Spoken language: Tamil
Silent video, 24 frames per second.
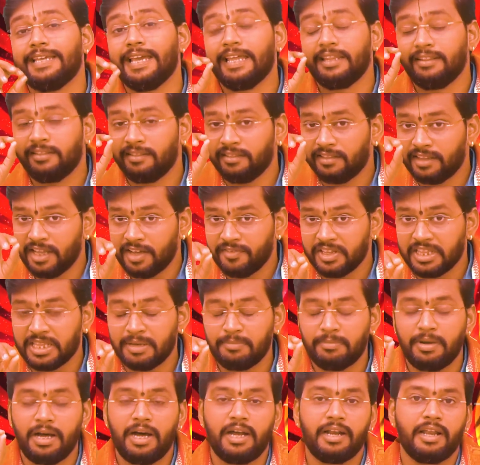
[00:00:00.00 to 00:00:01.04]
எந்த
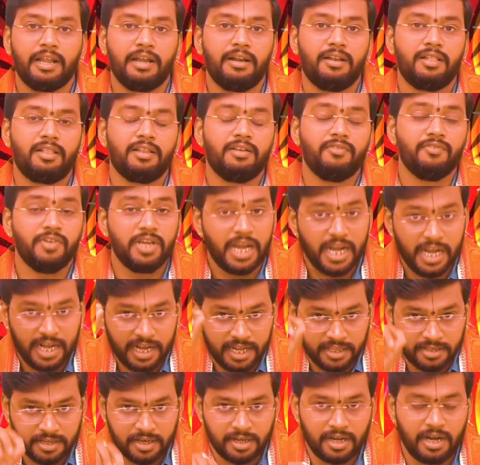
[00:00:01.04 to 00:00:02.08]
விதமான
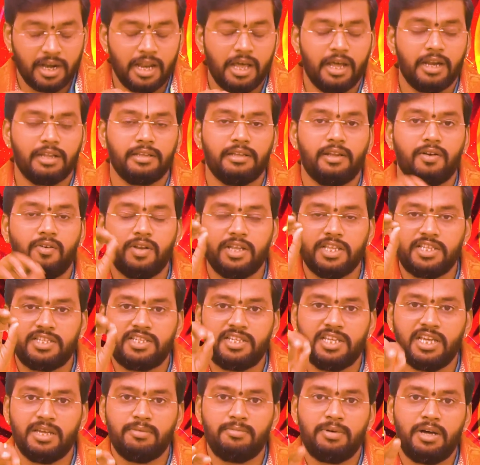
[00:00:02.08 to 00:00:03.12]
வேண்டுதல்களாக இருந்தாலும்
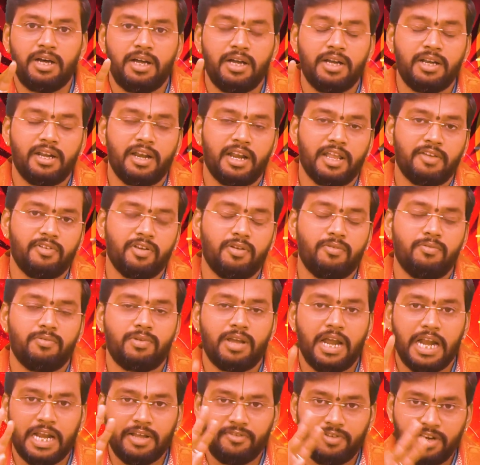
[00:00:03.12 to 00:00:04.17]
நிச்சயமாக நடைபெறும்
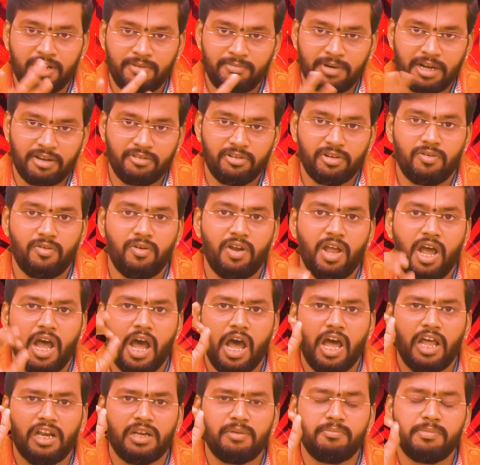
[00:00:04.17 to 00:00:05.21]
கணவன் மனைவிக்குள்ள
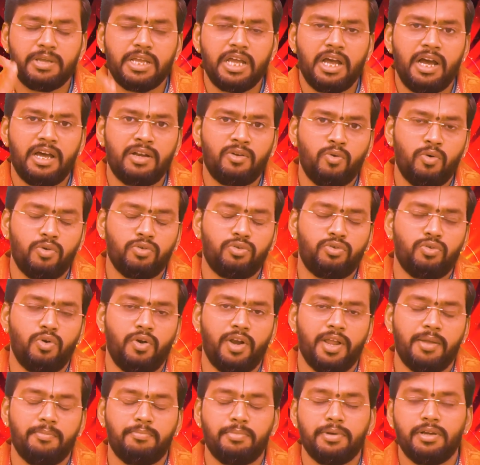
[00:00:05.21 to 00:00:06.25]
அருமையான
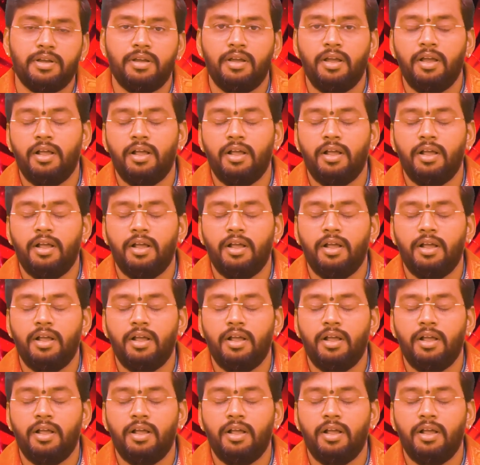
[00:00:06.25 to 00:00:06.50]
ஒத்துழைப்பு